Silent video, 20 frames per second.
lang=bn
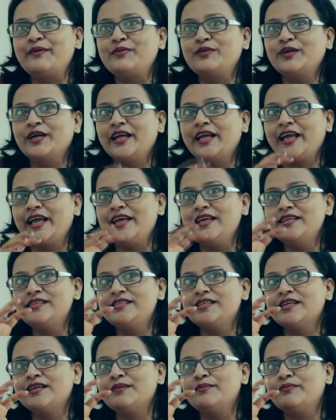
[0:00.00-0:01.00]
এবং এই
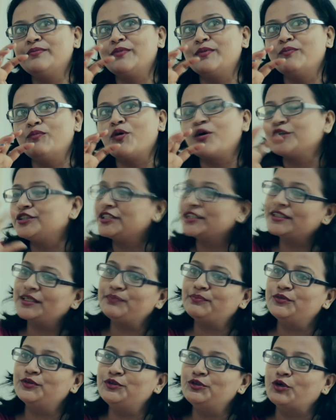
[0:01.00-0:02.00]
যে
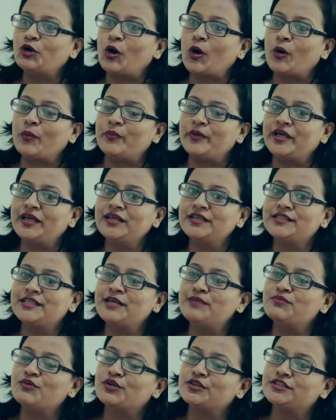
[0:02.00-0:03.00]
মর্যাদাপূর্ণ হবে
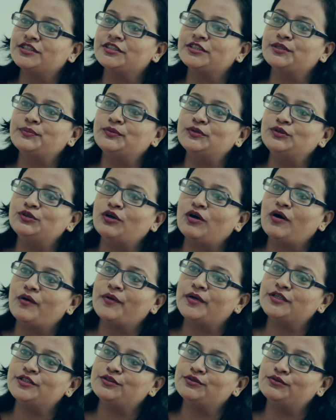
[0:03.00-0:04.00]
সেই মর্যাদাপূর্ণ
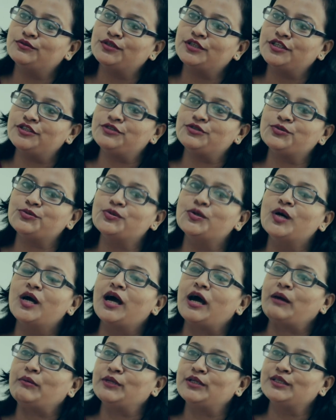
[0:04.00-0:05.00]
হওয়ার জন্য কিছু
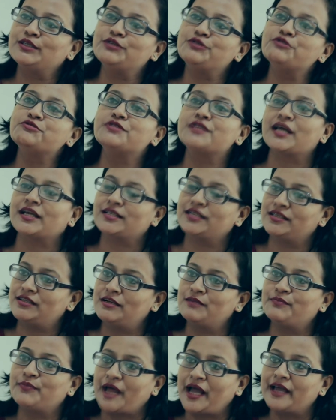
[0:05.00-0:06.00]
আমাদের কিছু
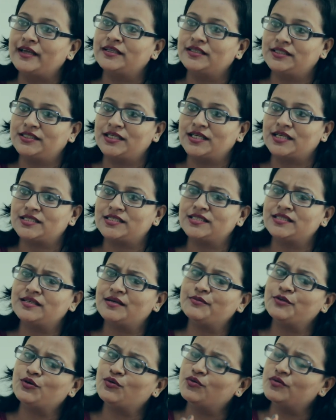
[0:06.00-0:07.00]
সেক্টরাল প্রায়োরিটি আছে যে
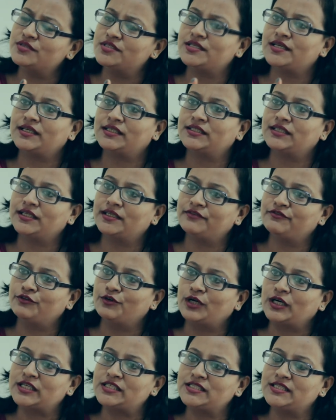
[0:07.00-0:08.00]
আমি কোন সেক্টরে
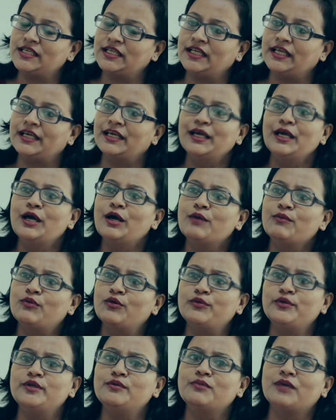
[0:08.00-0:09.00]
ফোকাস দিলে
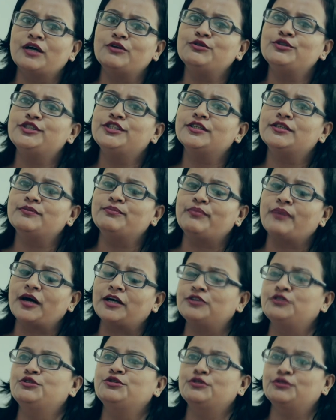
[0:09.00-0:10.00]
প্রবীণ মানুষের
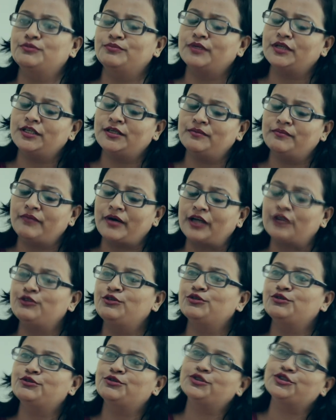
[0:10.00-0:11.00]
বার্ধক মানে
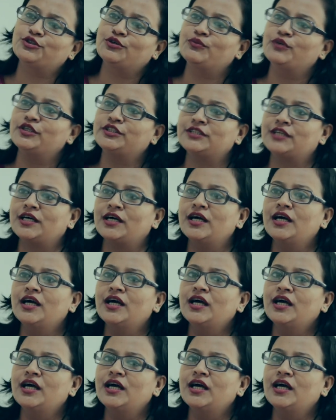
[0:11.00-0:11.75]
বার্ধক্য সময়টা